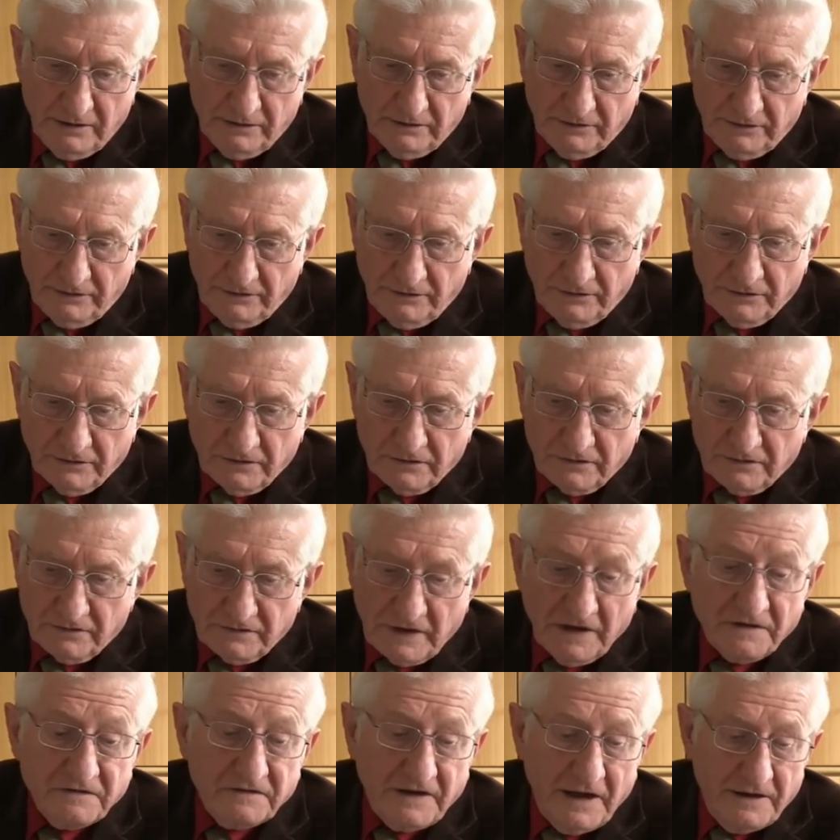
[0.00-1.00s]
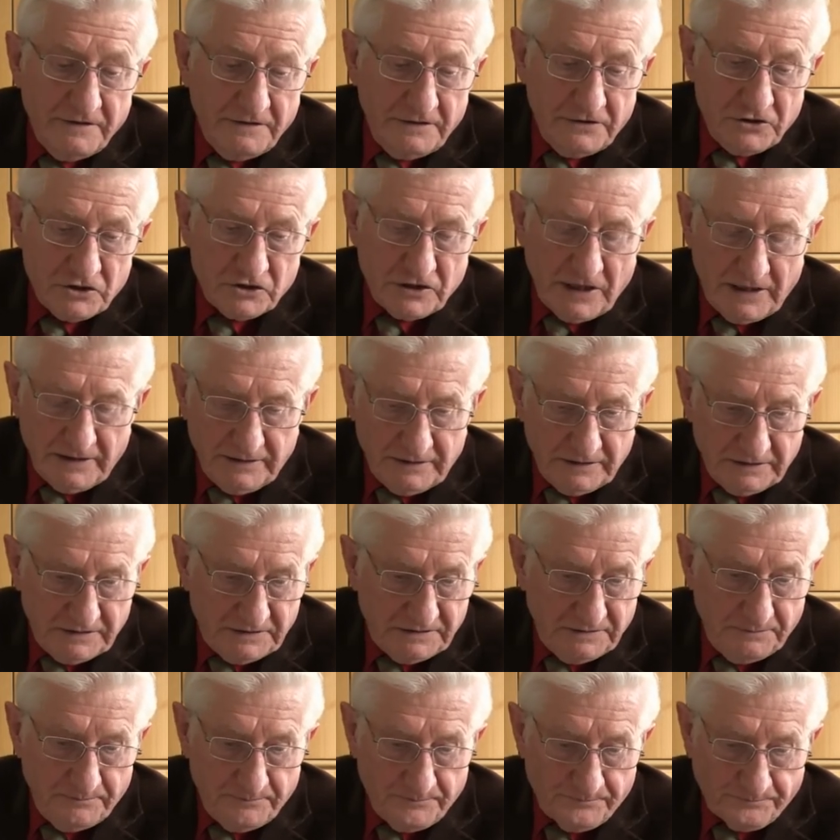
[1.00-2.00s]
äh, des
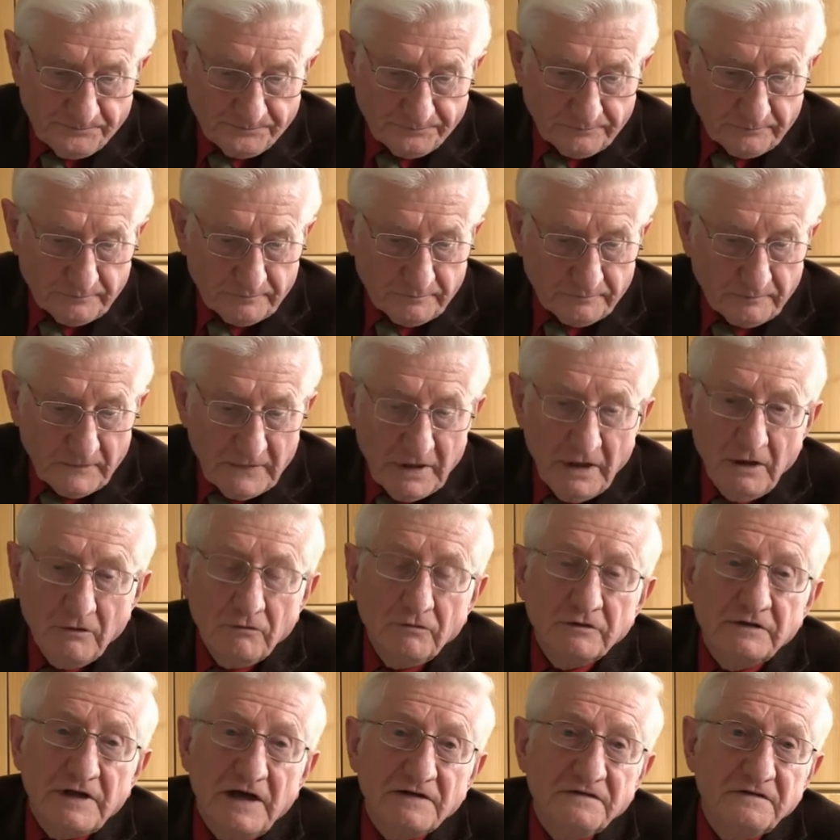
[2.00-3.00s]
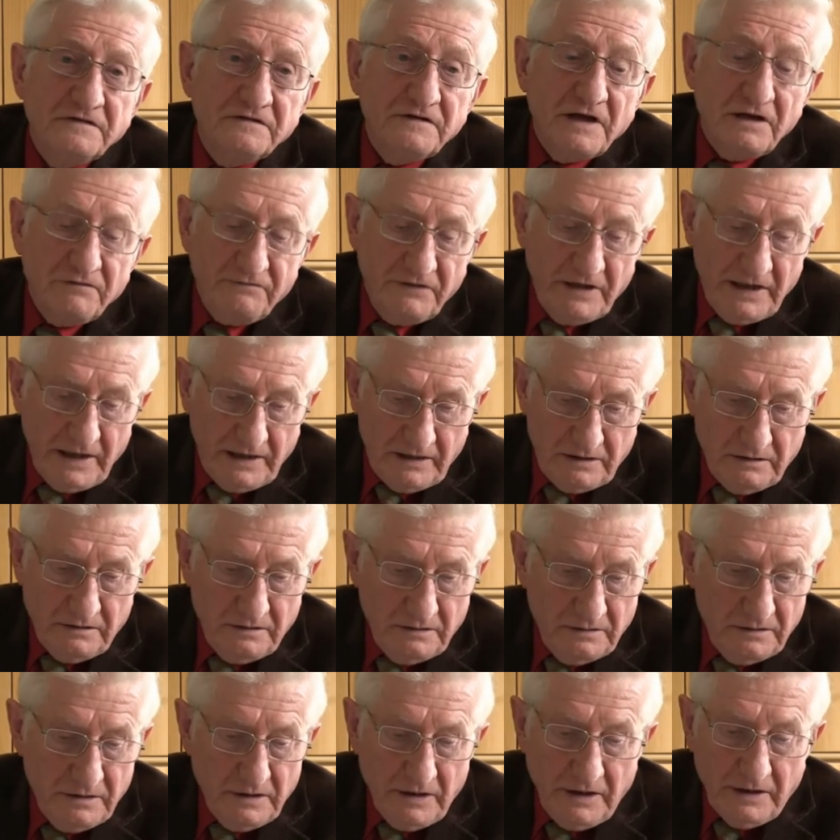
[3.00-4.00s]
Kenntnisstandes. Und das ist der Weg,
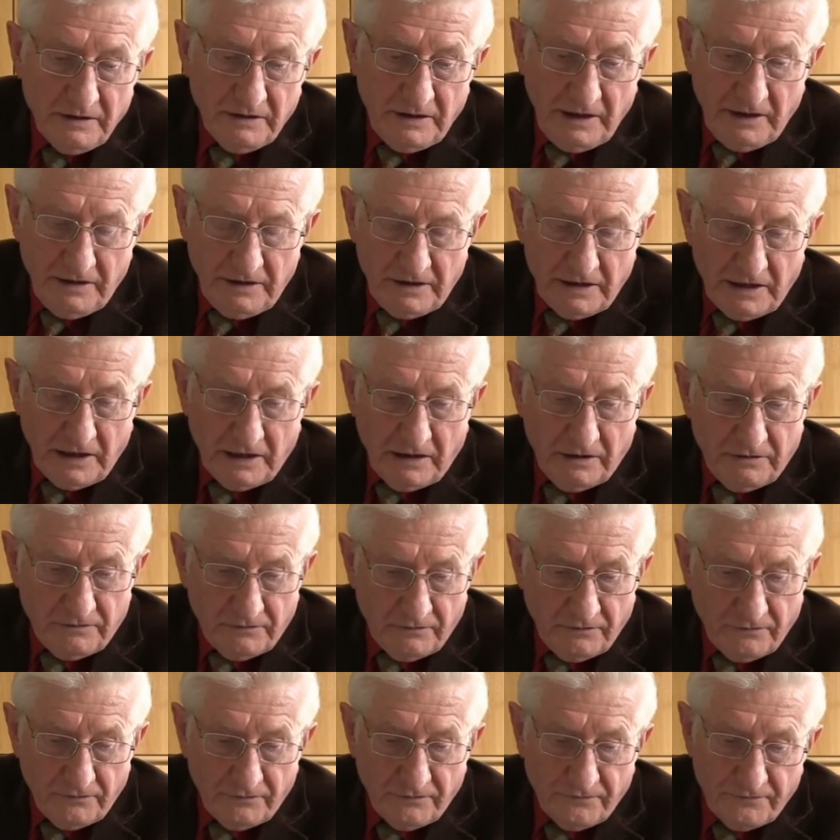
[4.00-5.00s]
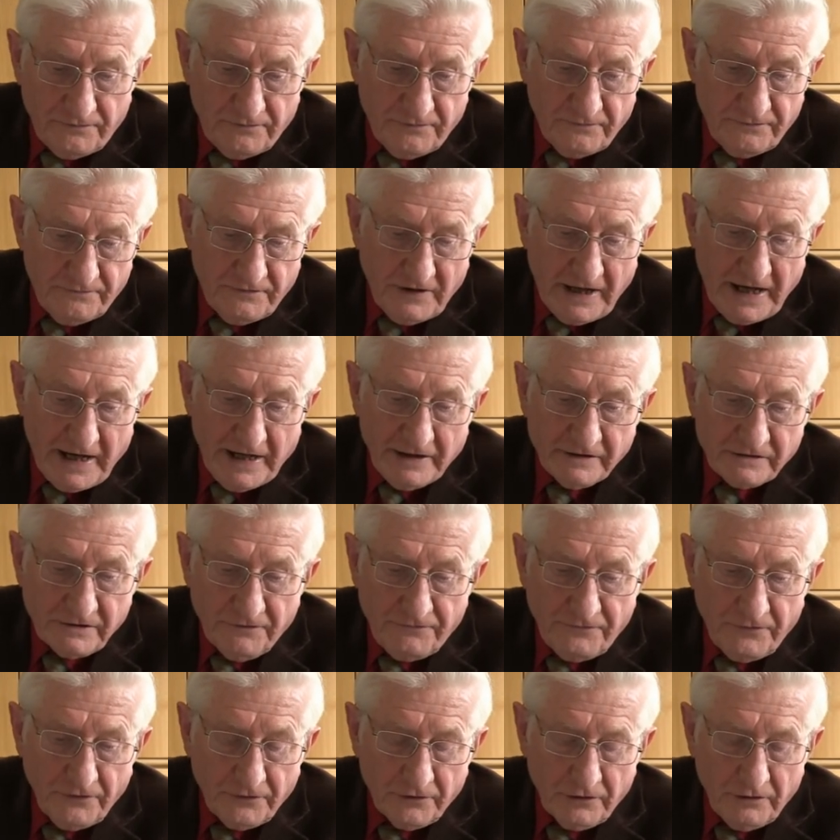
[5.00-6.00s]
den der Verein
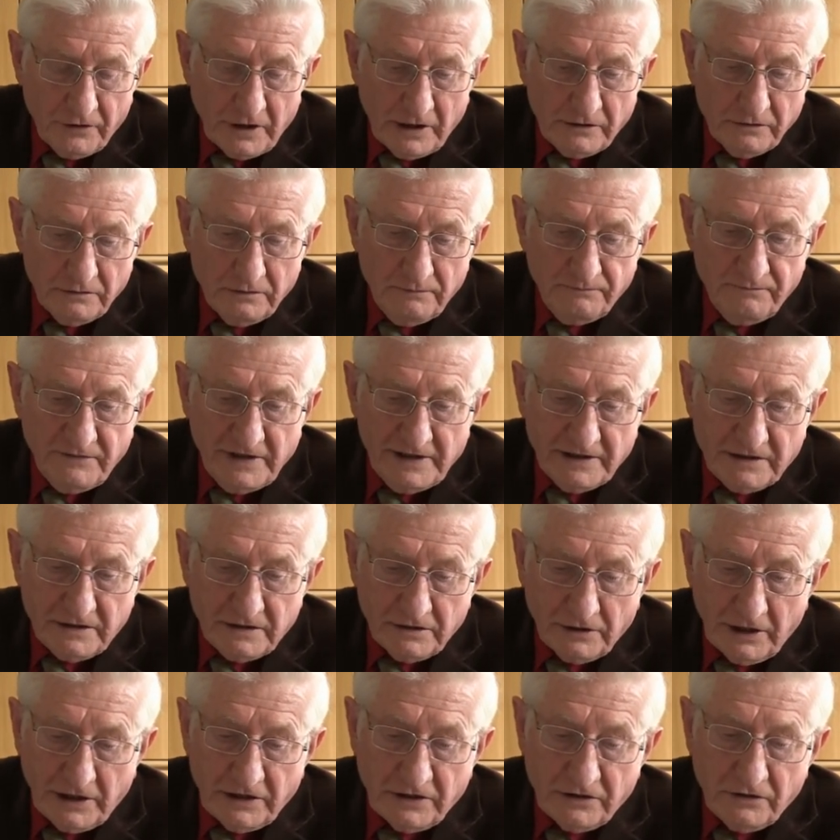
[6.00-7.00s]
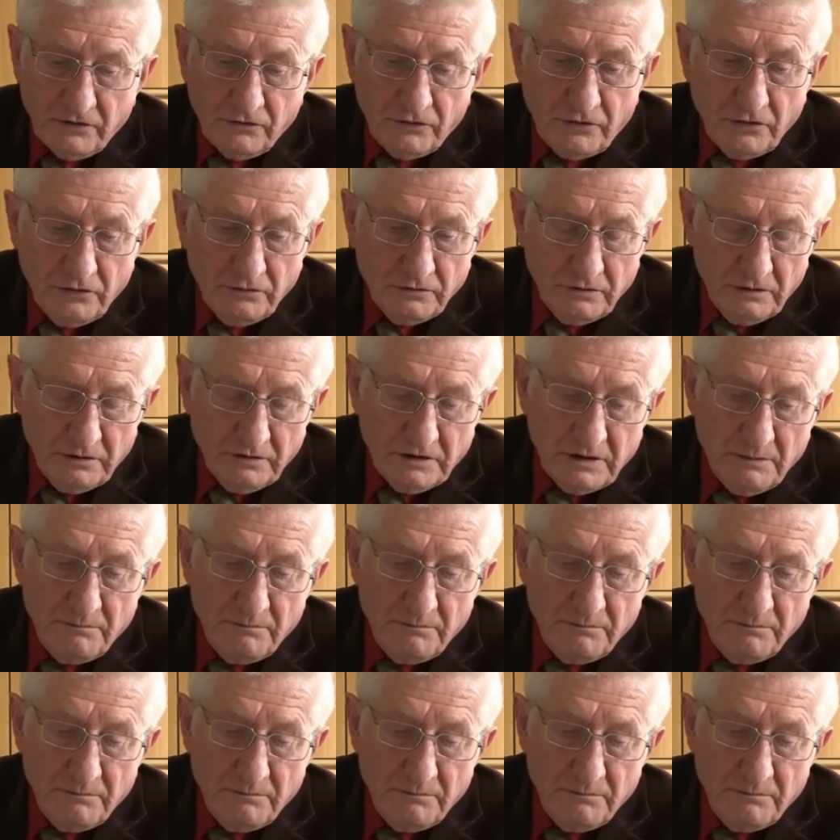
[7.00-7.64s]
zur Förderung einer umweltgerechten Düngung